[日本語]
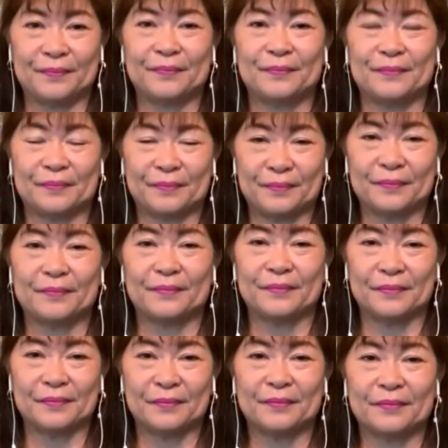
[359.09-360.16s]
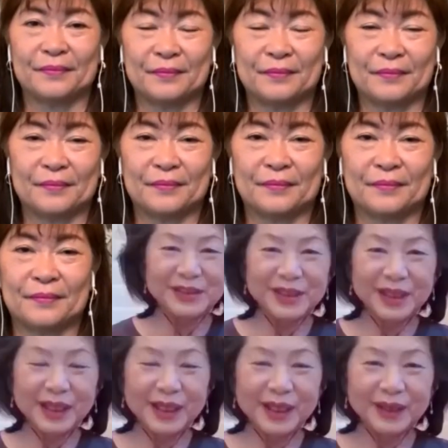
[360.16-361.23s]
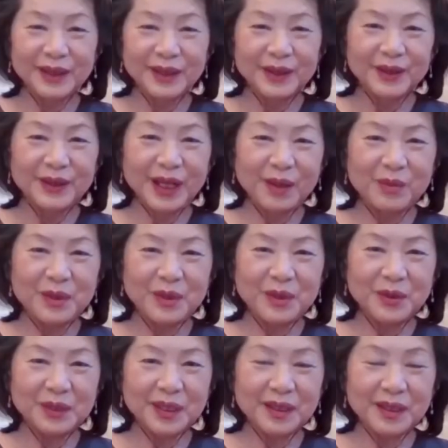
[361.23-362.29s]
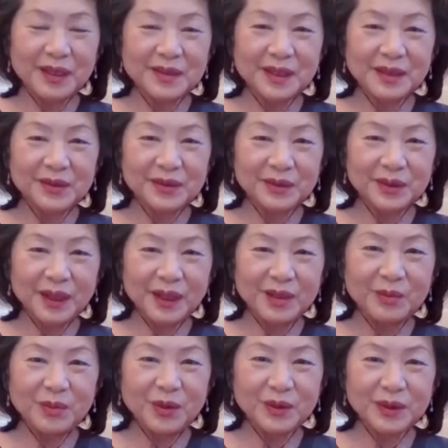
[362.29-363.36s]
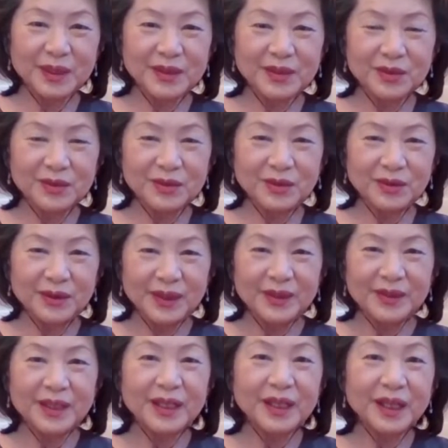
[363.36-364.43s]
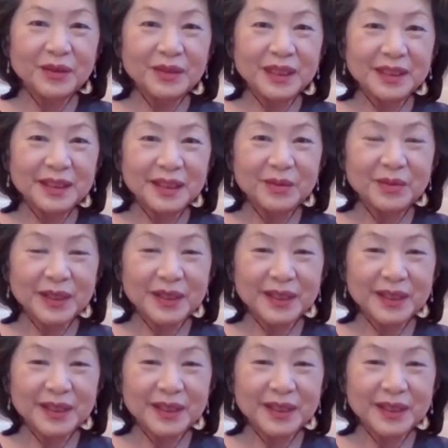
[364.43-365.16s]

へえじゃあ波の高さとかも結局狙わなければ